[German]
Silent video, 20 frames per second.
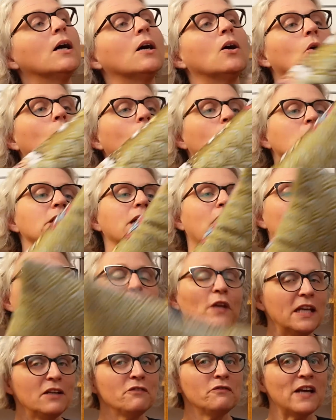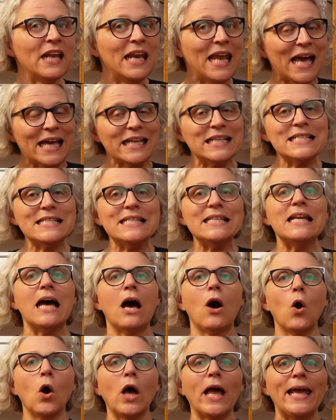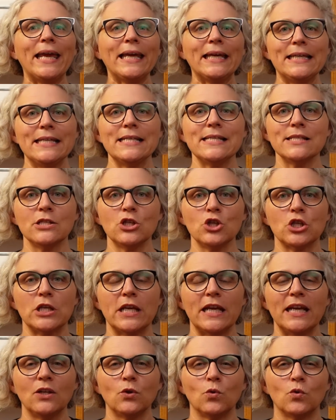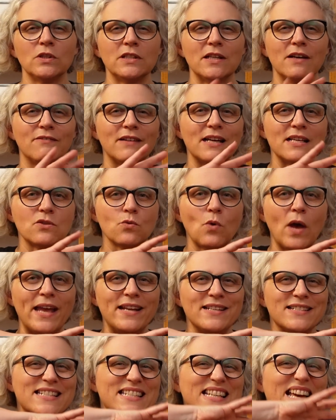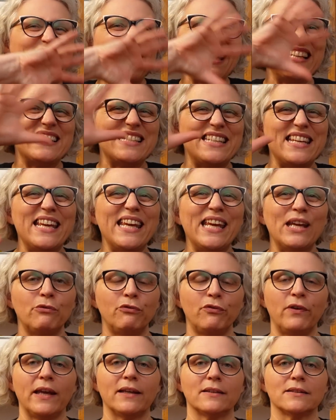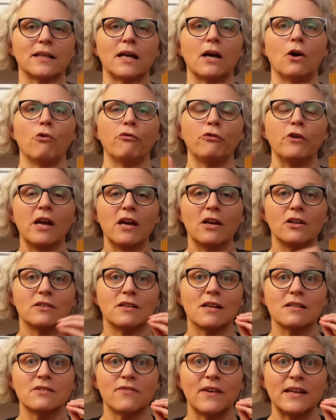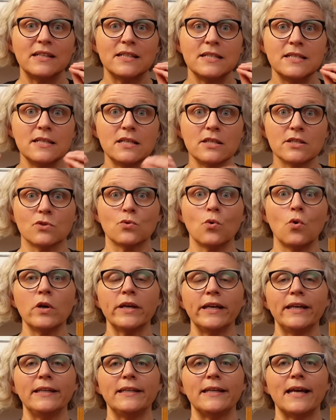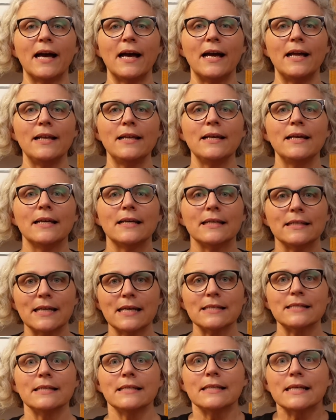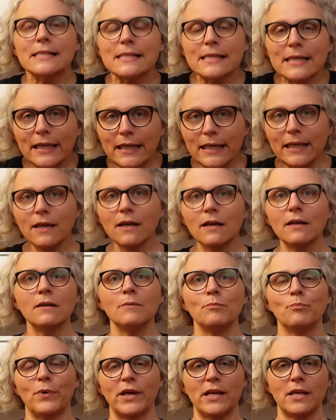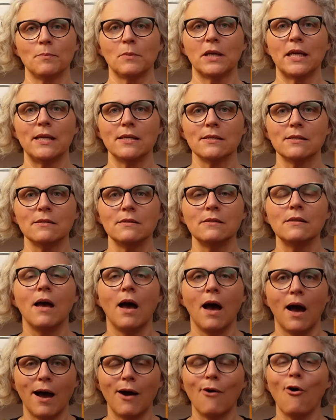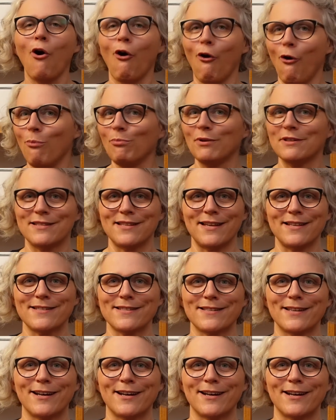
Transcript: Und auf jeden Fall hatte sie da auch ein Kissen stehen und da war so ein 3D-Effekt drauf. Und das fand ich so genial, dass ich das hier bei dem Kissen auch umgesetzt